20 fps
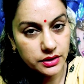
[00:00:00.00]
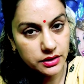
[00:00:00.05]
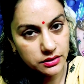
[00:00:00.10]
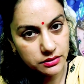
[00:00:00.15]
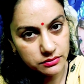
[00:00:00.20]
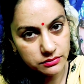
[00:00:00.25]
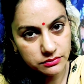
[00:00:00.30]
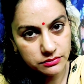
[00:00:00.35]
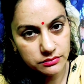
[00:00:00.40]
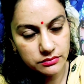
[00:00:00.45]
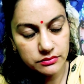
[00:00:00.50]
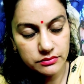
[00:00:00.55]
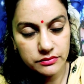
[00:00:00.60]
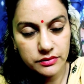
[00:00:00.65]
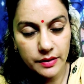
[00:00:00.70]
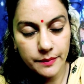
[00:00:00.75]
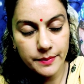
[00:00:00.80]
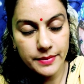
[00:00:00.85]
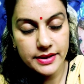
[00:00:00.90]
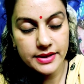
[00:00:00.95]
फिर
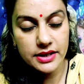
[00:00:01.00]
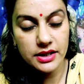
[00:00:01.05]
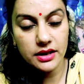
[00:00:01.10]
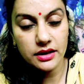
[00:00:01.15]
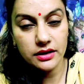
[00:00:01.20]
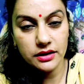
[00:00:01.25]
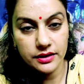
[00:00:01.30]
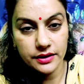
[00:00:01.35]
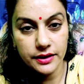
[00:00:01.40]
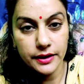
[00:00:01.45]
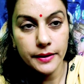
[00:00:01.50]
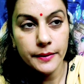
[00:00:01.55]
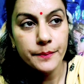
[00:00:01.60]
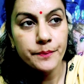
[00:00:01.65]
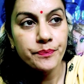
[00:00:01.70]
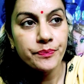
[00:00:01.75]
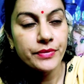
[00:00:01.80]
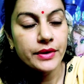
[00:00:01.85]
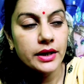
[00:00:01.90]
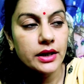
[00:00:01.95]
वापस से घर
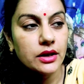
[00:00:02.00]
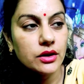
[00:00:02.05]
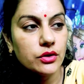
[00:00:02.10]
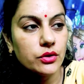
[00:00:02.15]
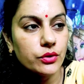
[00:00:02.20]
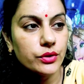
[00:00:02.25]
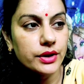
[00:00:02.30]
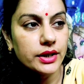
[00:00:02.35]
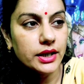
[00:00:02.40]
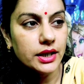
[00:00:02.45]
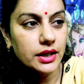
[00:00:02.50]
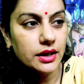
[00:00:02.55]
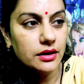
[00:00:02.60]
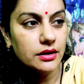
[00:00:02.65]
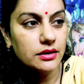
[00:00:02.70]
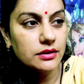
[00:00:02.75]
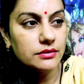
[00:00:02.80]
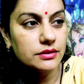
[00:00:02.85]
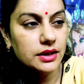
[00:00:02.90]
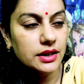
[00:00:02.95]
तो
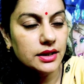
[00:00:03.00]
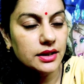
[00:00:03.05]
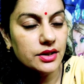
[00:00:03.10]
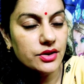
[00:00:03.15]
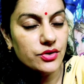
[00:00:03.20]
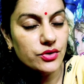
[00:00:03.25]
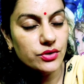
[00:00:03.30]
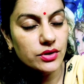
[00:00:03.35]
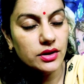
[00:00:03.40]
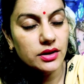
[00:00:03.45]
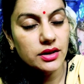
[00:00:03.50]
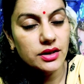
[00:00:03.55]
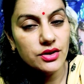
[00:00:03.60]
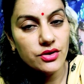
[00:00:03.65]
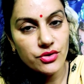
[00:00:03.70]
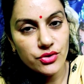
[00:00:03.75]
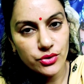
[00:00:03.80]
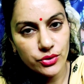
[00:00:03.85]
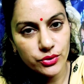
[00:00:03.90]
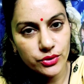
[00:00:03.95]
ये तेरह चौदह
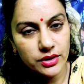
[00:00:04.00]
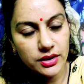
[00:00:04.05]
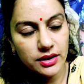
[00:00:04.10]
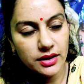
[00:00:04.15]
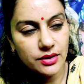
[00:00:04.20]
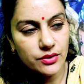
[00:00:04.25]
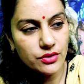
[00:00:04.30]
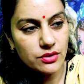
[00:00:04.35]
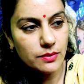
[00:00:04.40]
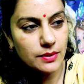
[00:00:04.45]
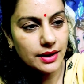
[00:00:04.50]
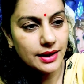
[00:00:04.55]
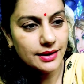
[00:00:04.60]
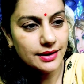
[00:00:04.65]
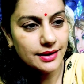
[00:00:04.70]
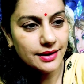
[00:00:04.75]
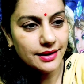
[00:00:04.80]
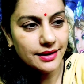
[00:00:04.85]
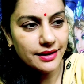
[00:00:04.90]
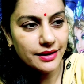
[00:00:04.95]
दिन जो होते हैं उसमें
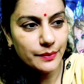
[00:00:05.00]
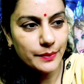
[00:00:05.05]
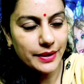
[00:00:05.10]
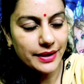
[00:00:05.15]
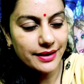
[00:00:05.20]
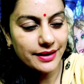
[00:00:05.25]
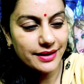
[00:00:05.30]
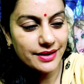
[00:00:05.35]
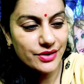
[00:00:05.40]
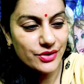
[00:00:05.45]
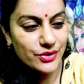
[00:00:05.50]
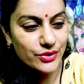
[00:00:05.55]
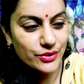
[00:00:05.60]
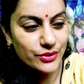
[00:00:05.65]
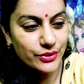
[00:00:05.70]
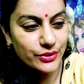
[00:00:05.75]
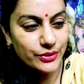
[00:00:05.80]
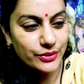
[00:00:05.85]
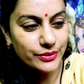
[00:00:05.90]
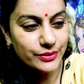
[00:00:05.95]
कहते हैं कि हमारे
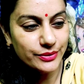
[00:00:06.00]
जो